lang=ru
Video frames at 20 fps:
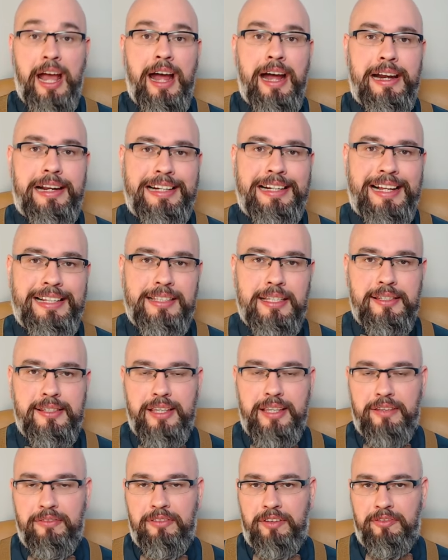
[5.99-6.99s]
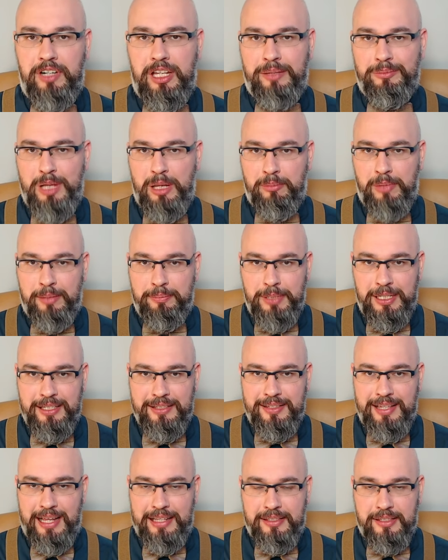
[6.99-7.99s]
Радостей во время
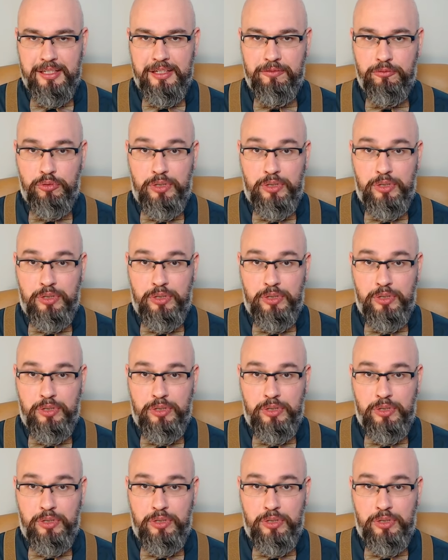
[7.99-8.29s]
мобилизации в